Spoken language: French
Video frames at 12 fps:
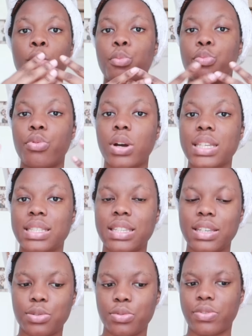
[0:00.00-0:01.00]
pour
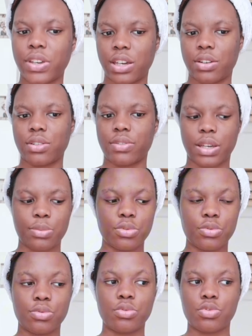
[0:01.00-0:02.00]
essayer de faire euh,
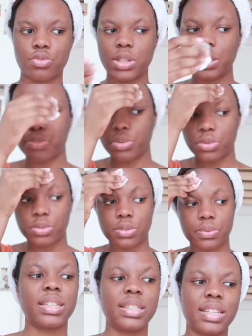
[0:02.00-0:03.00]
vraiment une jolie pause.
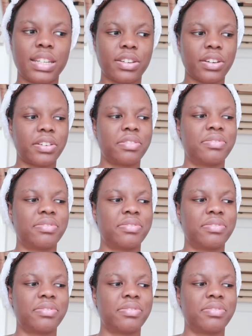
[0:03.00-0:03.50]
Et d'ailleurs,